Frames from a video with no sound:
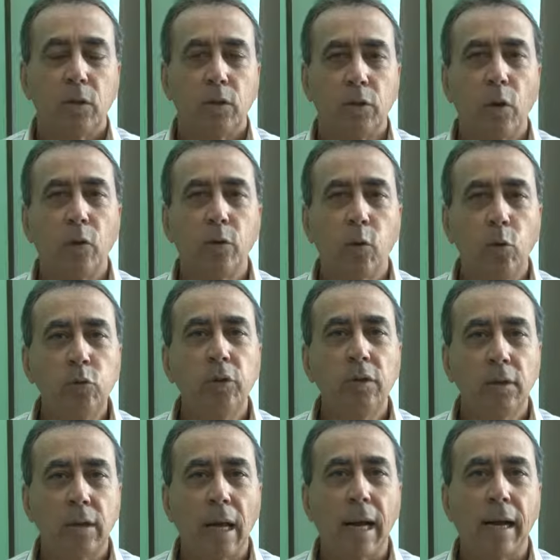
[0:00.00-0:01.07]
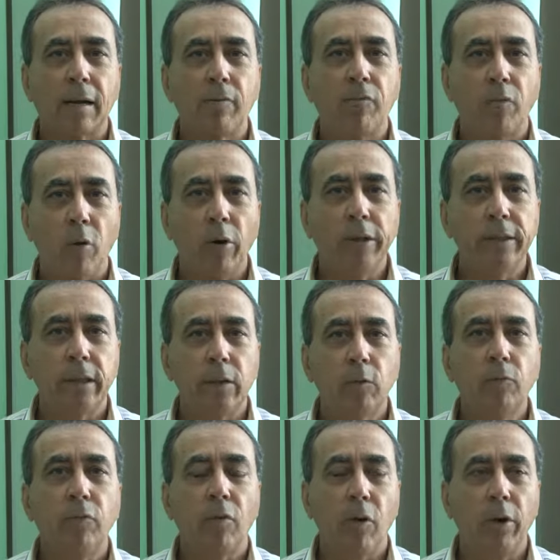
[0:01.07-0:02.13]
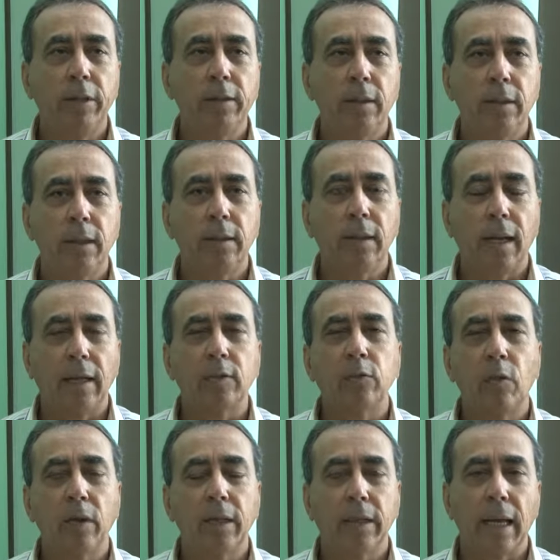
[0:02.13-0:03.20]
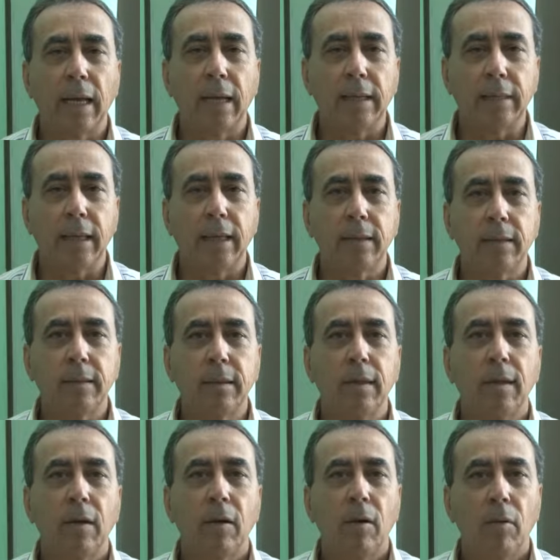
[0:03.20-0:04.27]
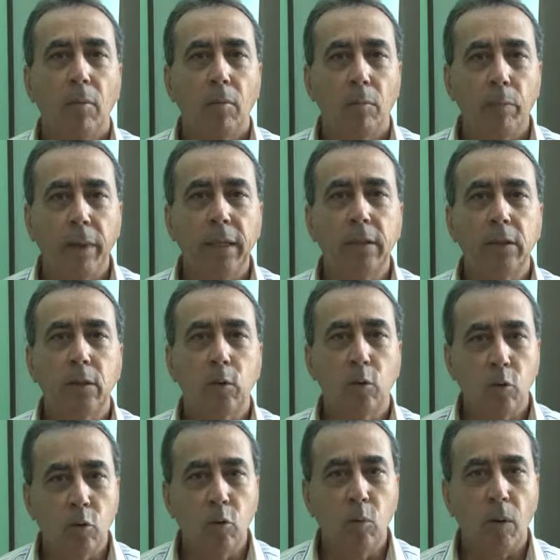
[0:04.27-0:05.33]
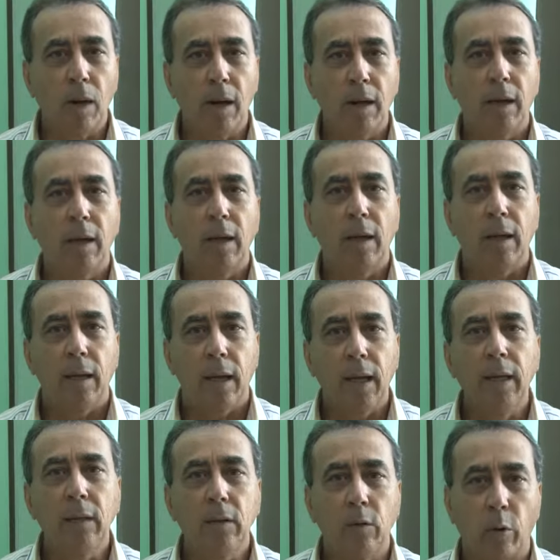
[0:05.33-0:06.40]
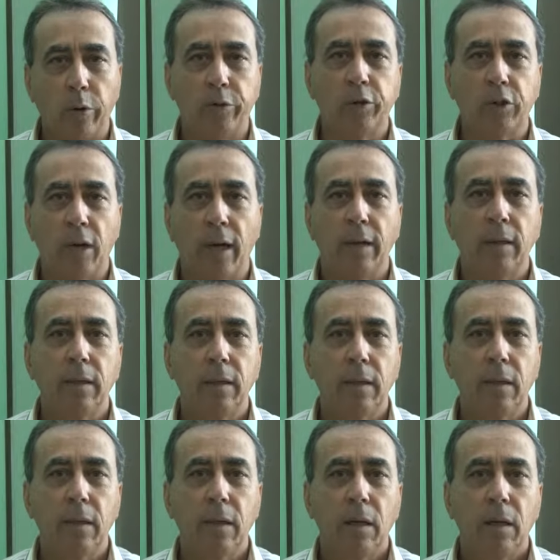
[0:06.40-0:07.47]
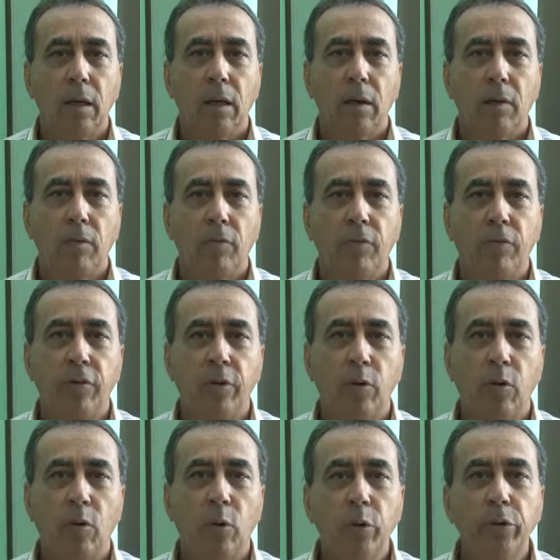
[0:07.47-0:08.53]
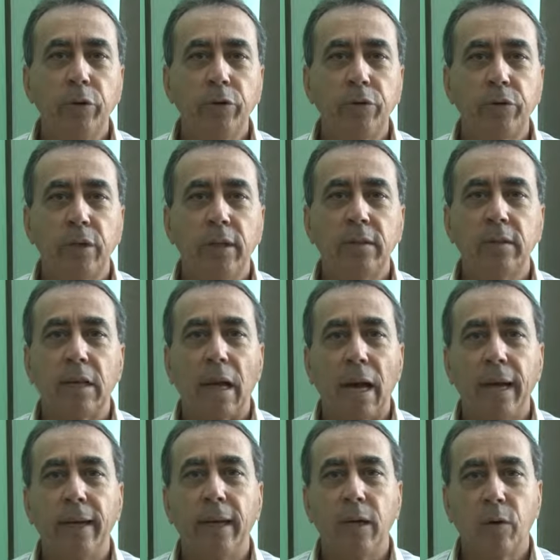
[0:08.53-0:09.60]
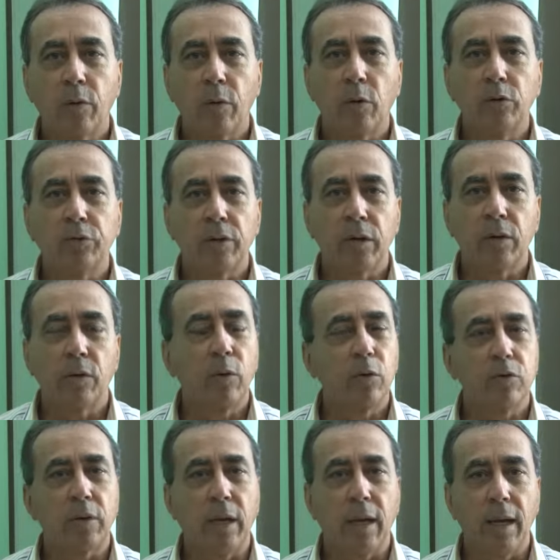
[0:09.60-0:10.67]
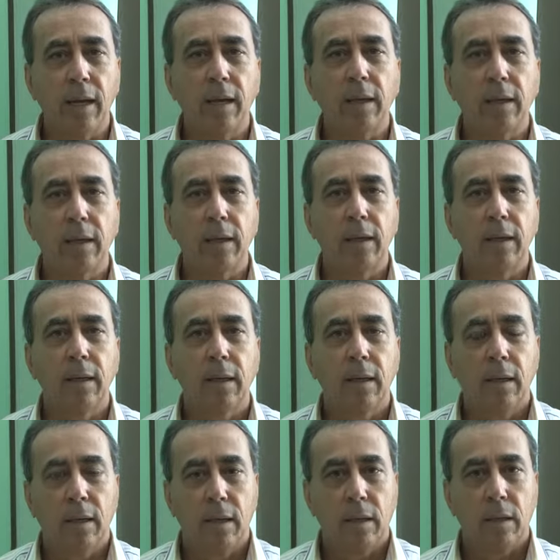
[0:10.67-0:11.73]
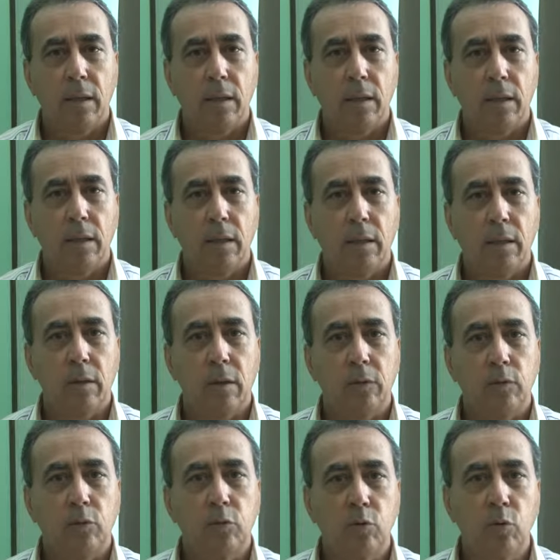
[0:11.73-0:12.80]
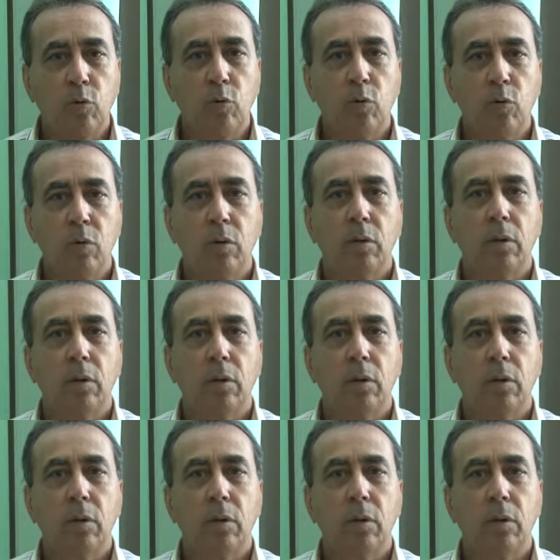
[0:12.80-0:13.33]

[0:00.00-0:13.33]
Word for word: Schönen guten Tag, Freunde und Freundinnen der Solidarität mit Kuba in Deutschland. Für uns ist eine große, große Ehre, zu